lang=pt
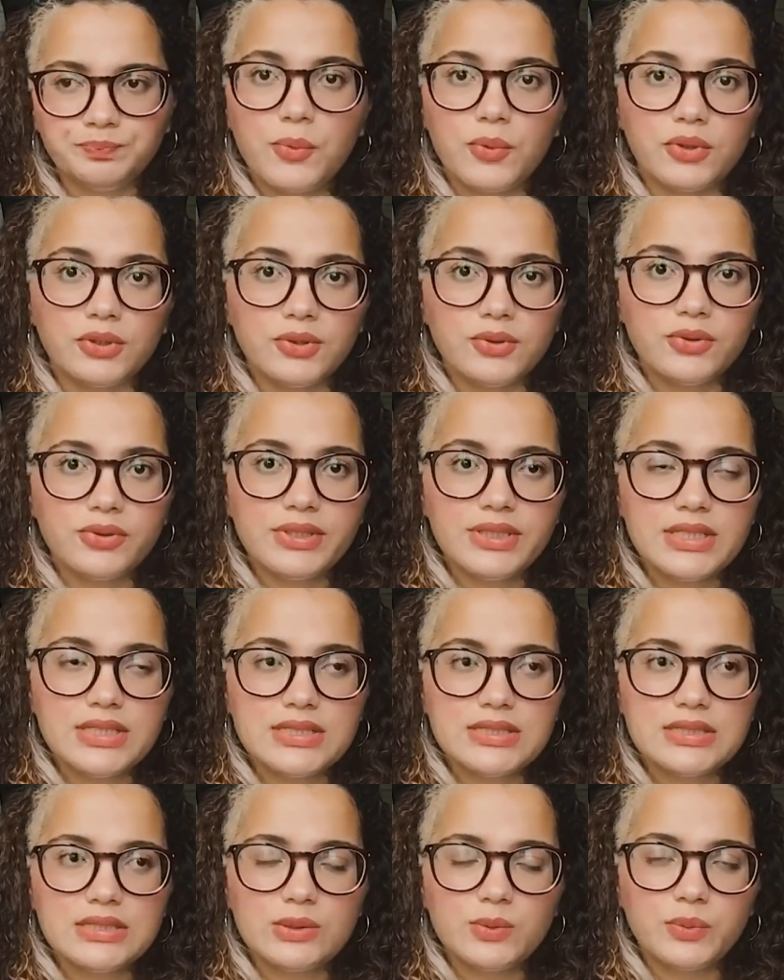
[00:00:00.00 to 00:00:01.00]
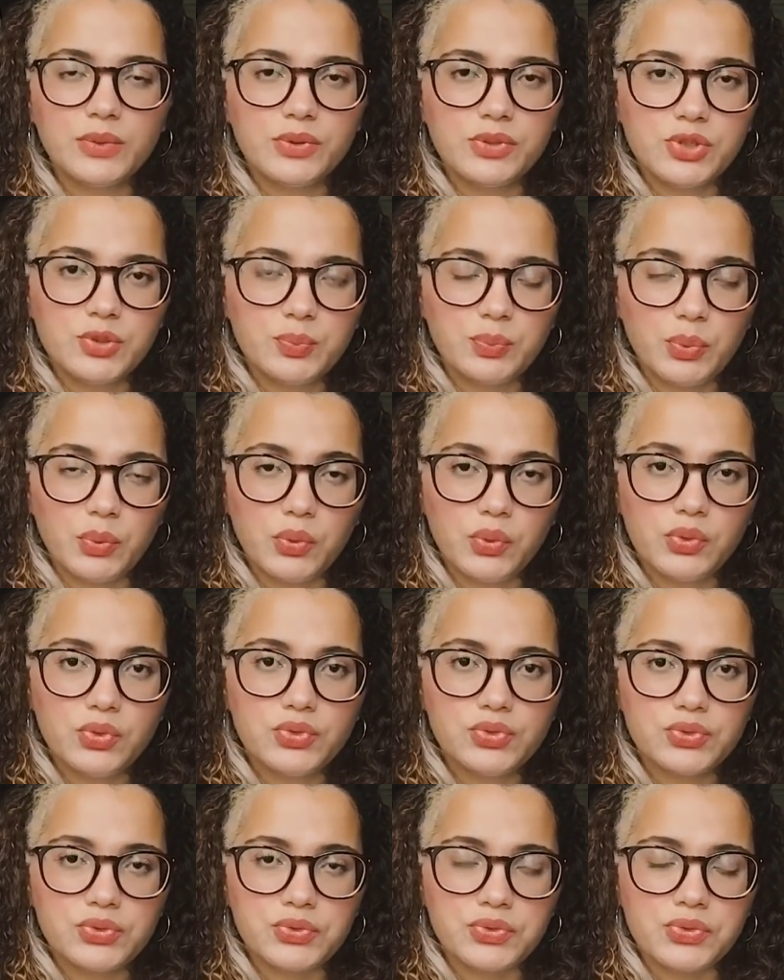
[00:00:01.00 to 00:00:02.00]
Quando eu conheci o meu
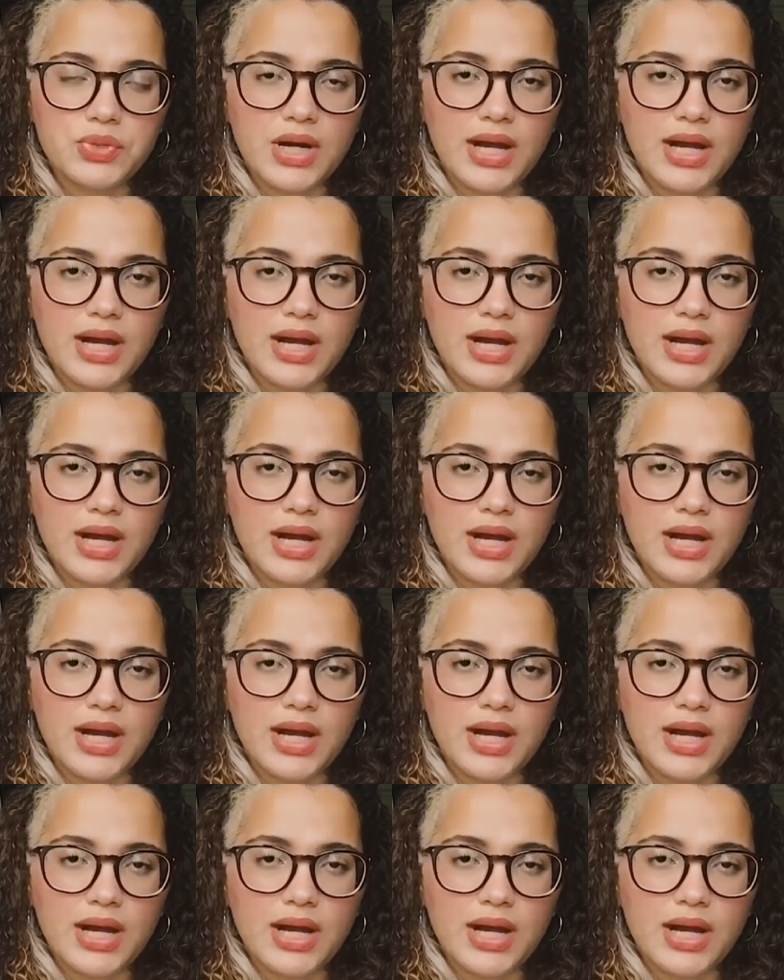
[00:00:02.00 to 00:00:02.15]
esposo,